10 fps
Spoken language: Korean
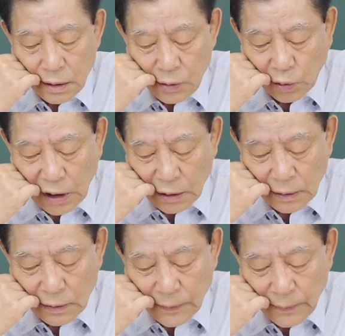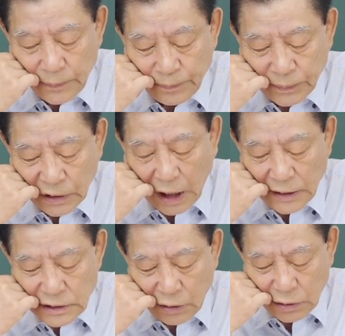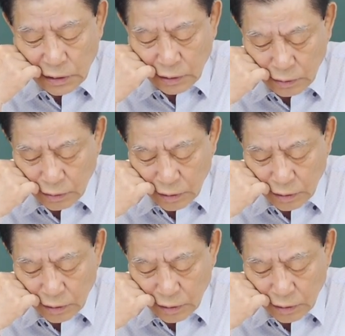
이렇게 단지라고 해석해도.